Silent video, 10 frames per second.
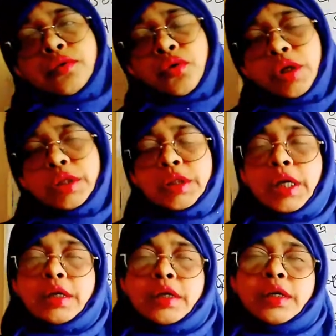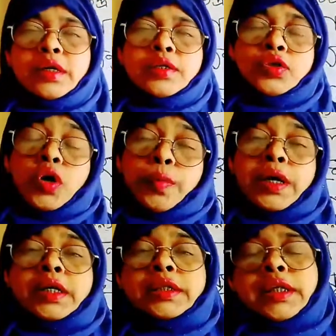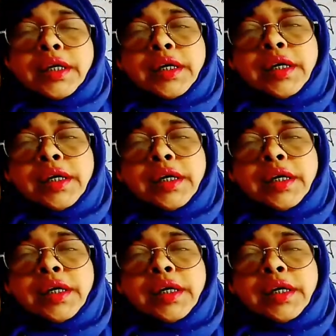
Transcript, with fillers: চরিত্রের জবানিতে